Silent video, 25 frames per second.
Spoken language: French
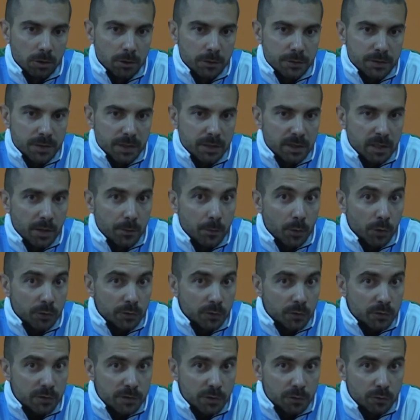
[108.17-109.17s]
ce qui est
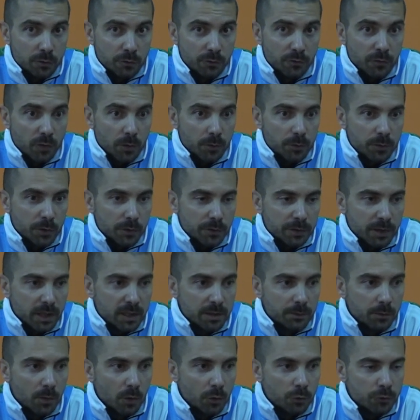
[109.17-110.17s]
important, c'est une forme
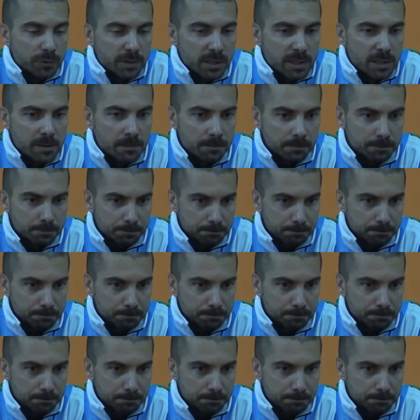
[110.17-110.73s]
d'entraînement aussi